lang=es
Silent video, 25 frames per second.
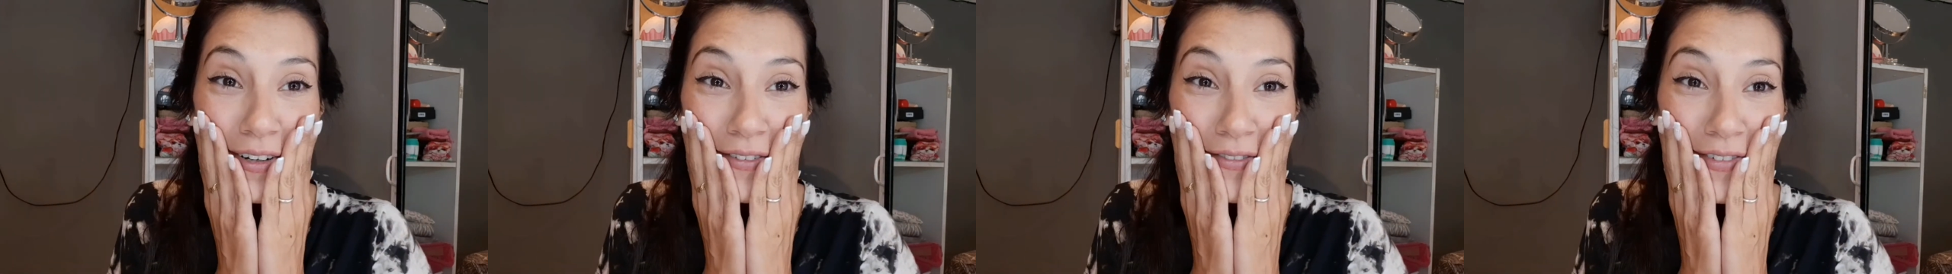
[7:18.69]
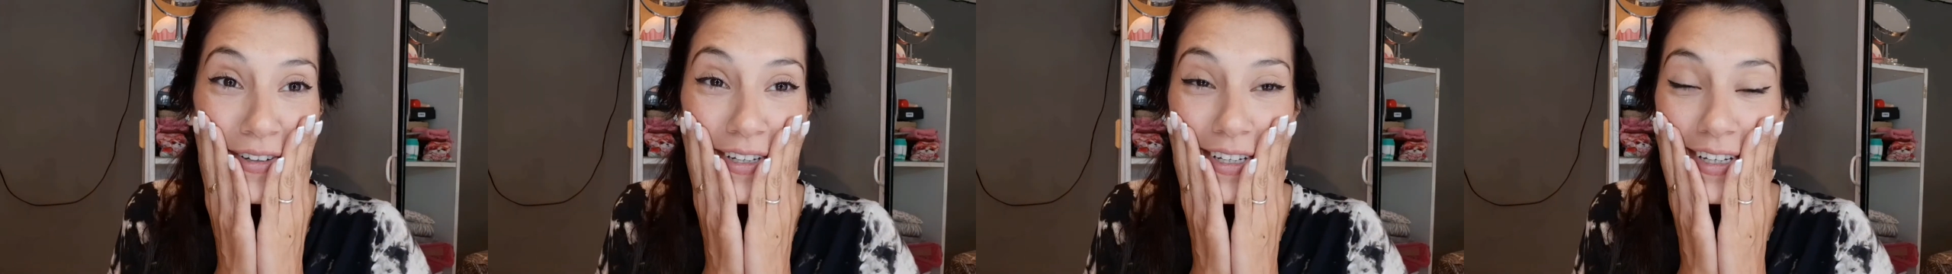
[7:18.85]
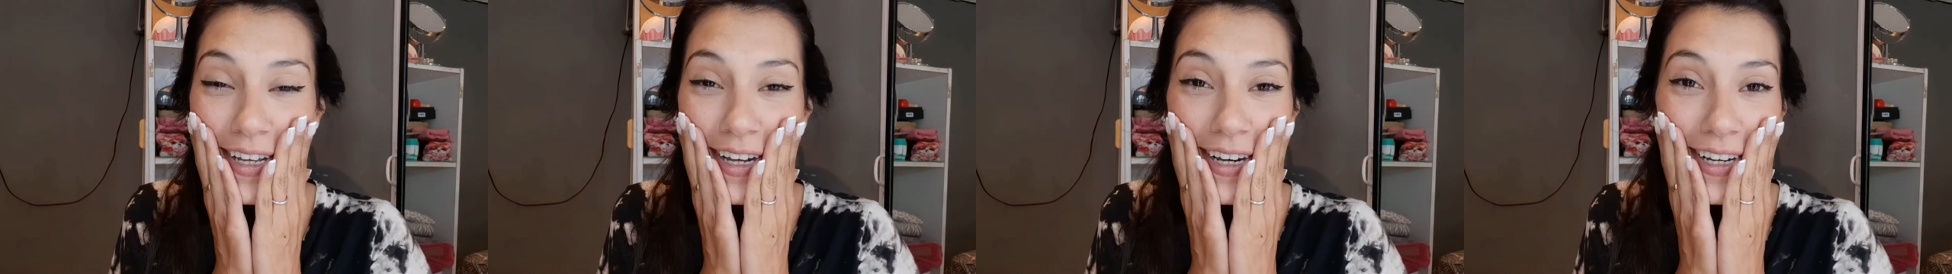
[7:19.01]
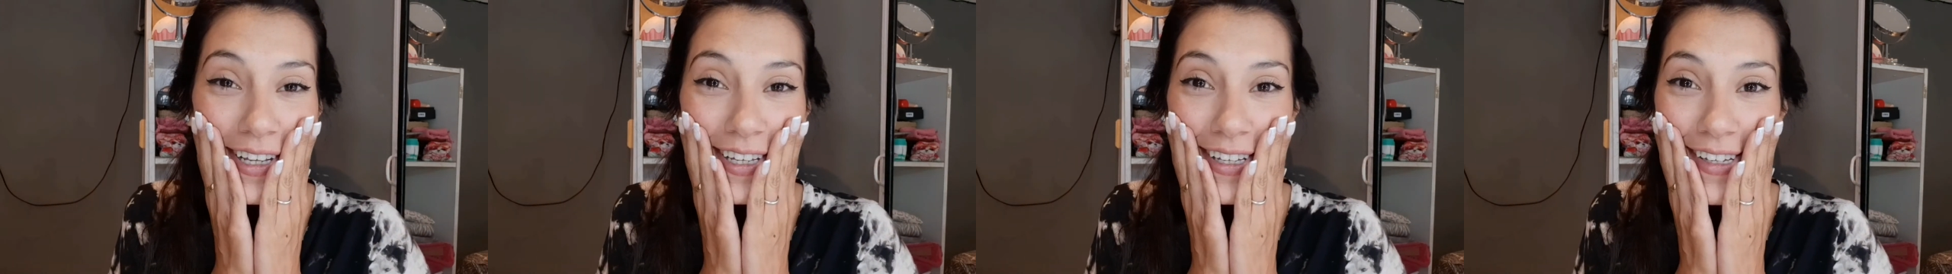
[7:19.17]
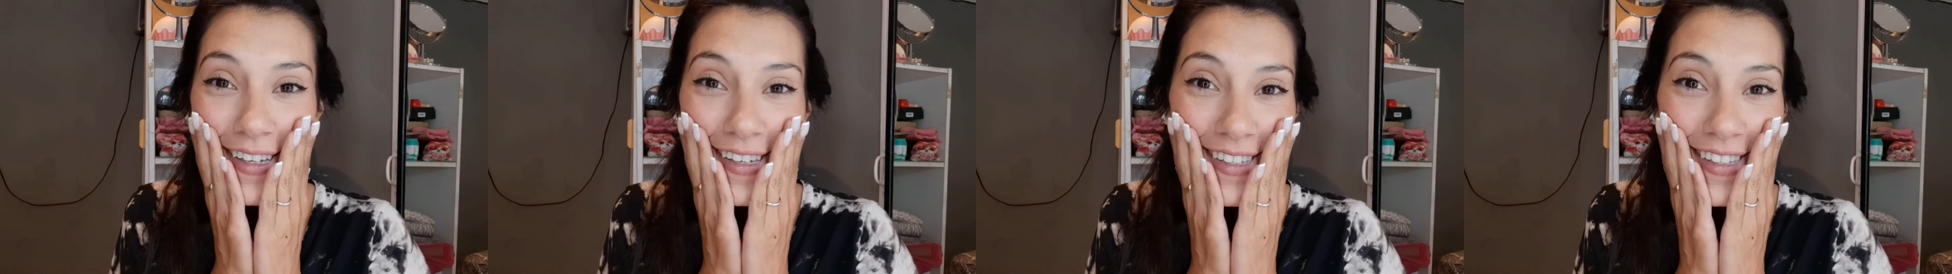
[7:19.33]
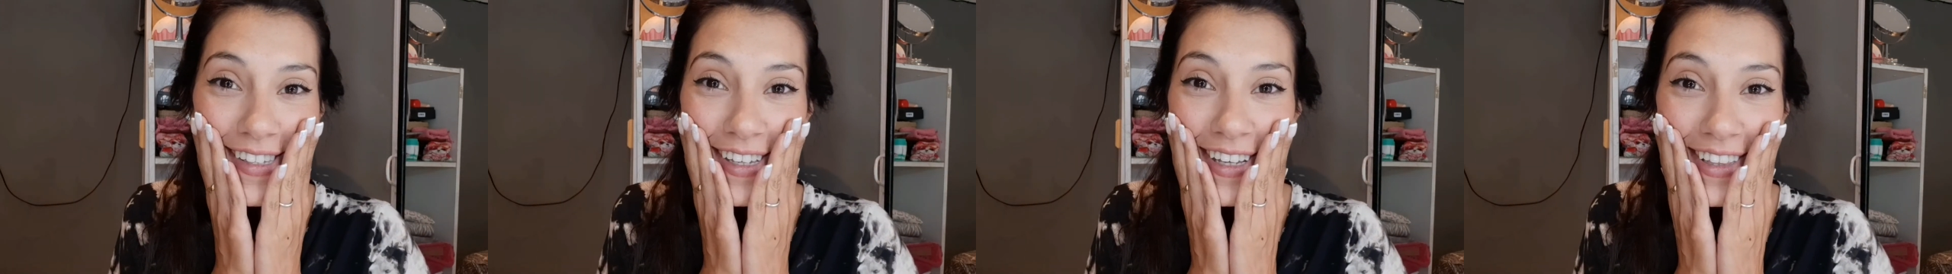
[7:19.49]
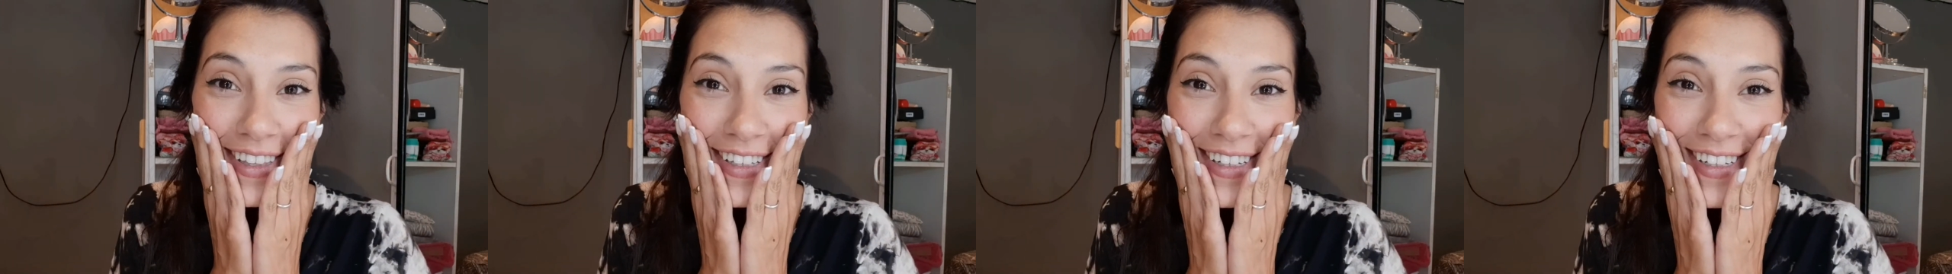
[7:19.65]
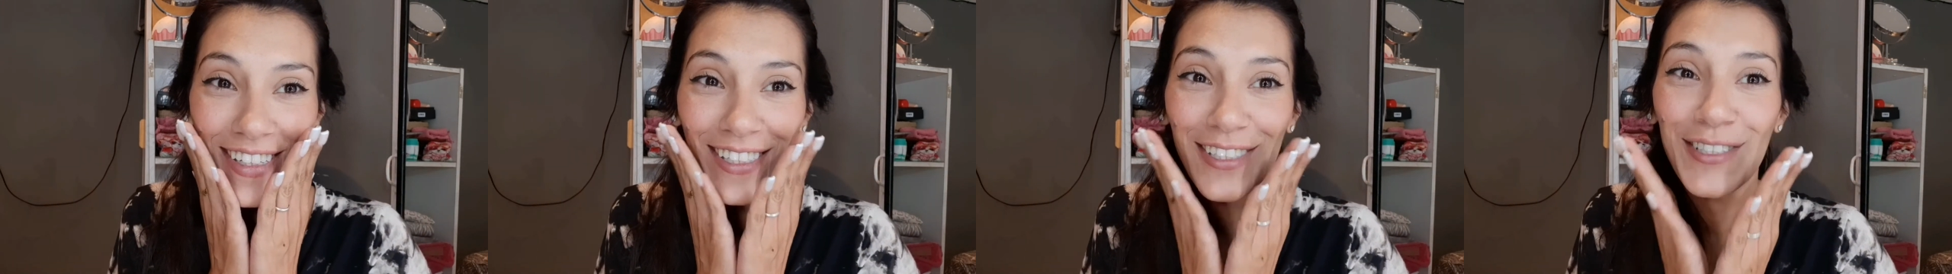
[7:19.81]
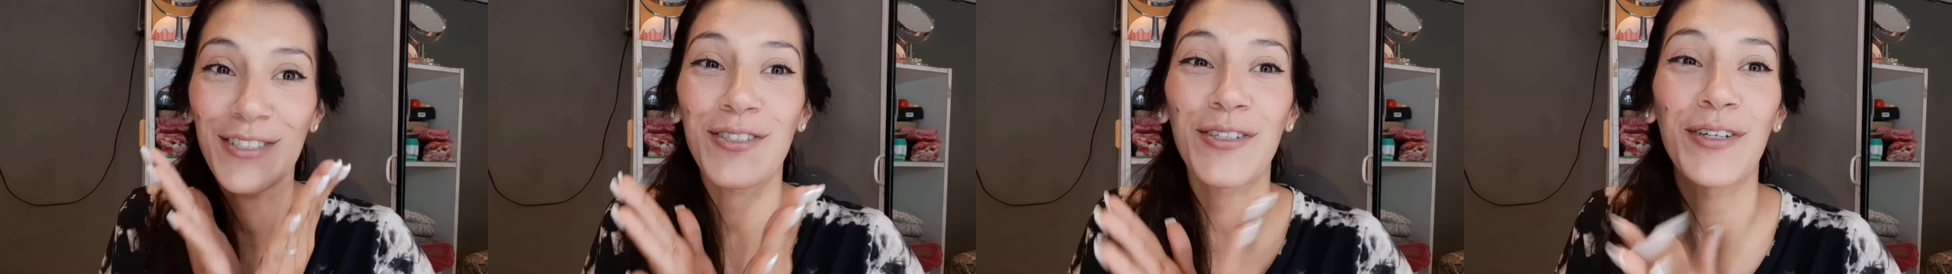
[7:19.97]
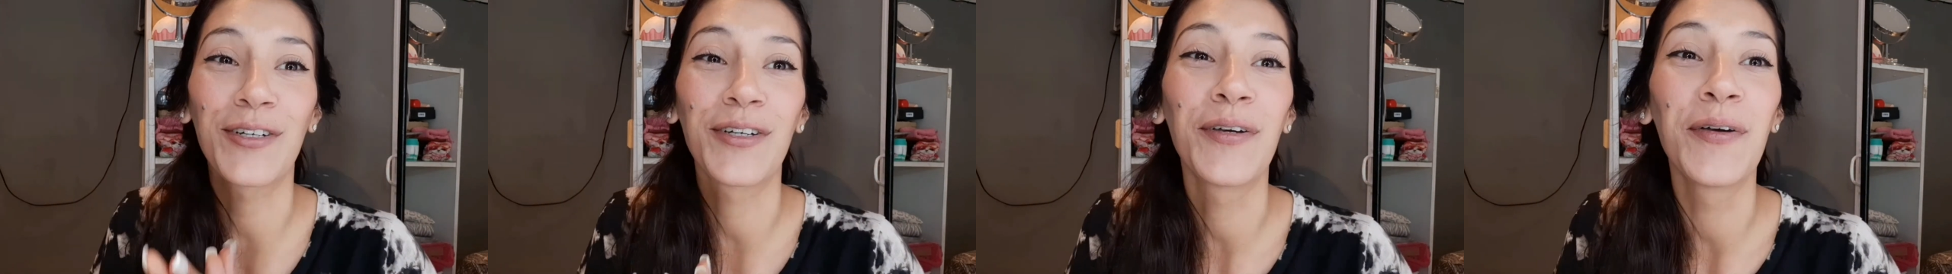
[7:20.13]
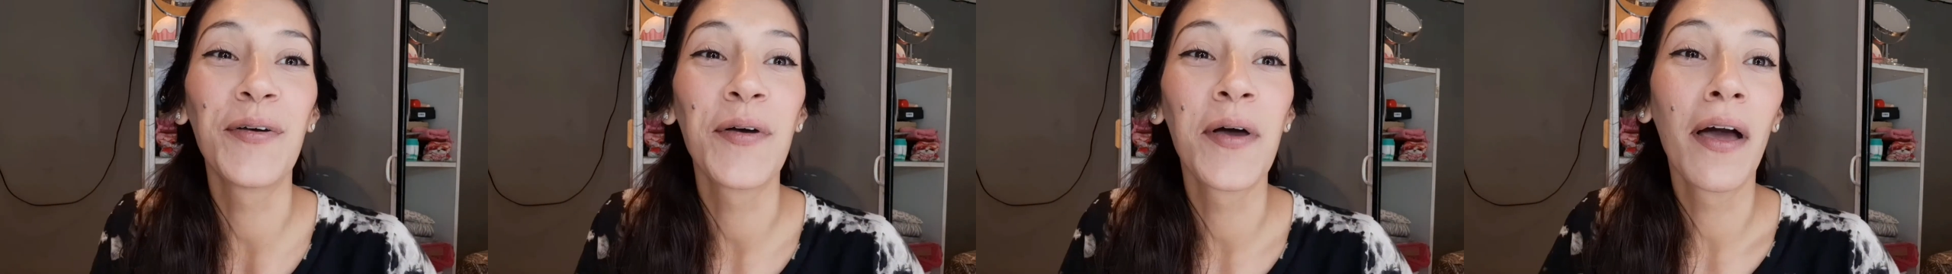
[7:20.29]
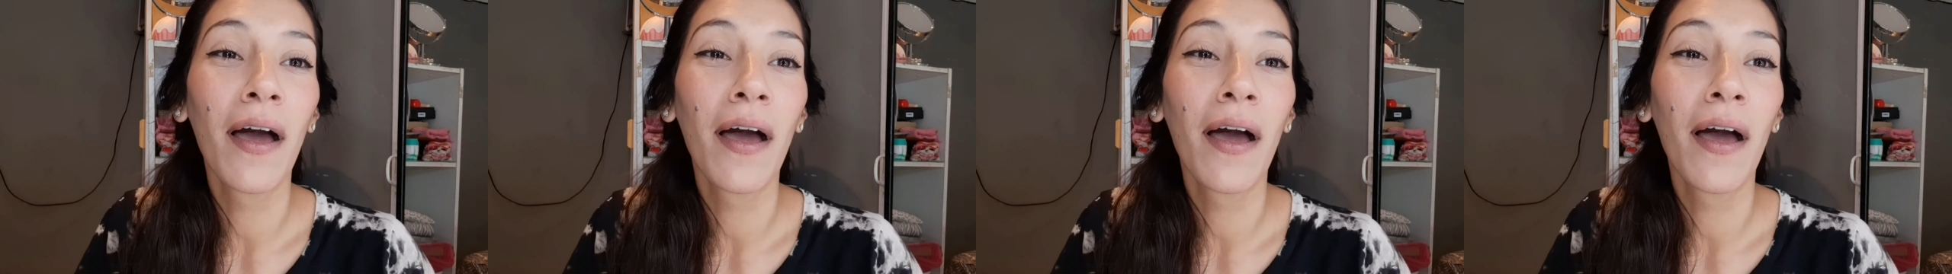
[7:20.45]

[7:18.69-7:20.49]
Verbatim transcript: final, qué desastre que soy.